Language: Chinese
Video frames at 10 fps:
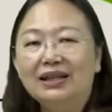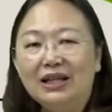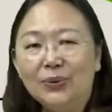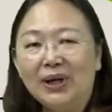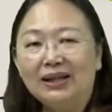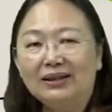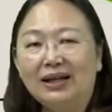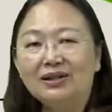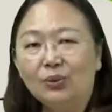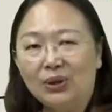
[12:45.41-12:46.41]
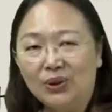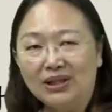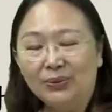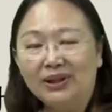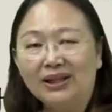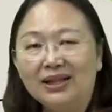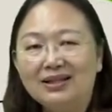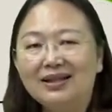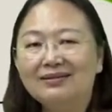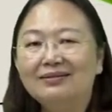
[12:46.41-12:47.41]
因为他是完全行为能力
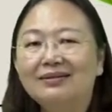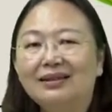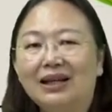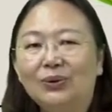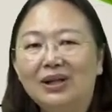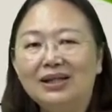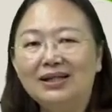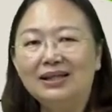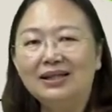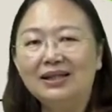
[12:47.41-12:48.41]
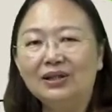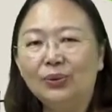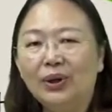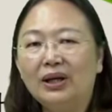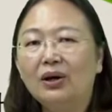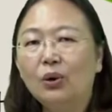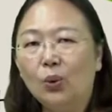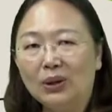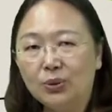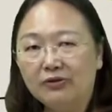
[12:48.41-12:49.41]
人。他对自己的行为
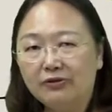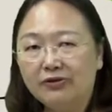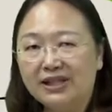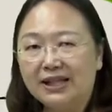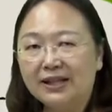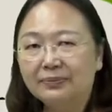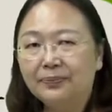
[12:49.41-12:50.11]
完全负责。